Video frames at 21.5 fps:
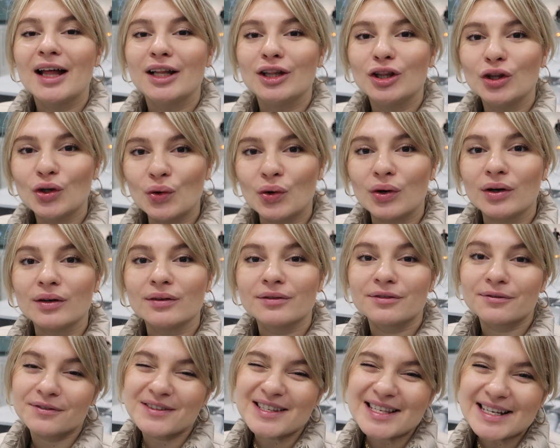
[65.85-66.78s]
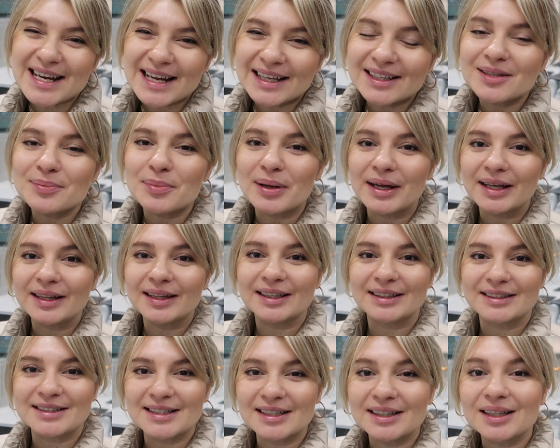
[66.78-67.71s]
Но в среднем
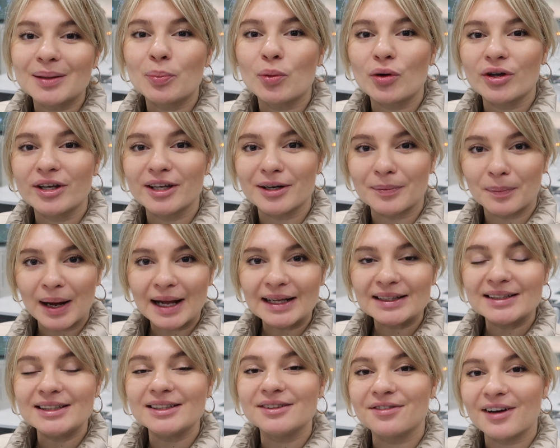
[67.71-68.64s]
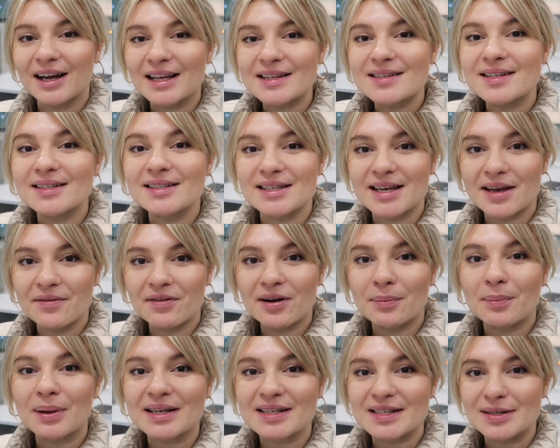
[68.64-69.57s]
это где-то по Германии 20
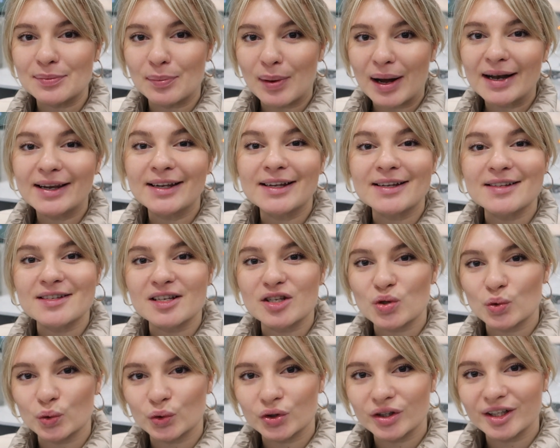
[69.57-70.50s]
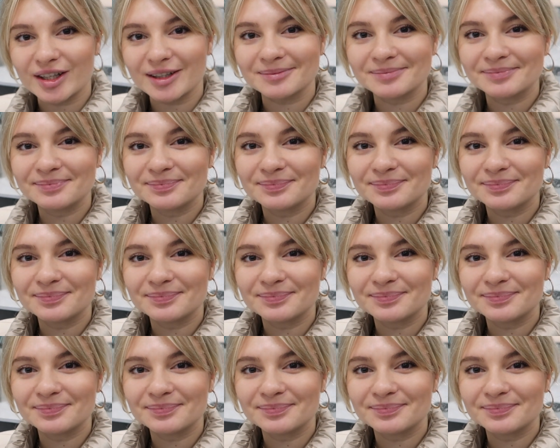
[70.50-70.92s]
евро максимально за сутки.